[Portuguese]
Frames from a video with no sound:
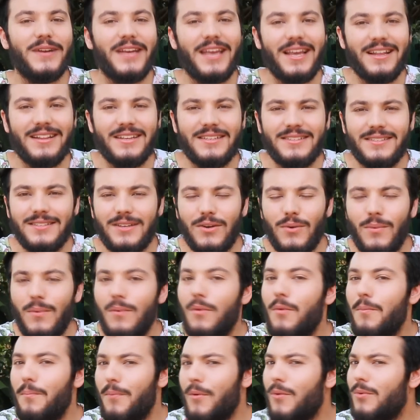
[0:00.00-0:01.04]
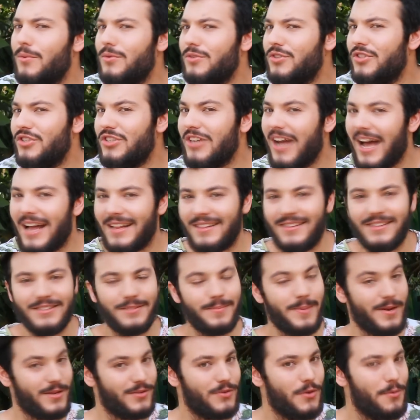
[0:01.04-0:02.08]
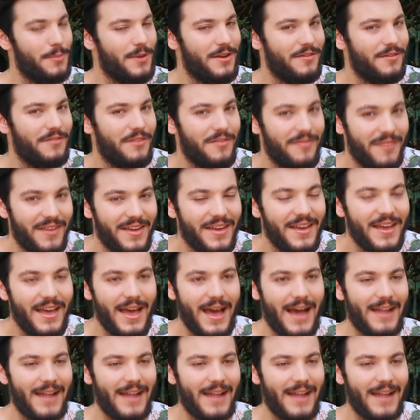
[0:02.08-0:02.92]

porque elas são um pouco chatas para sobreviver.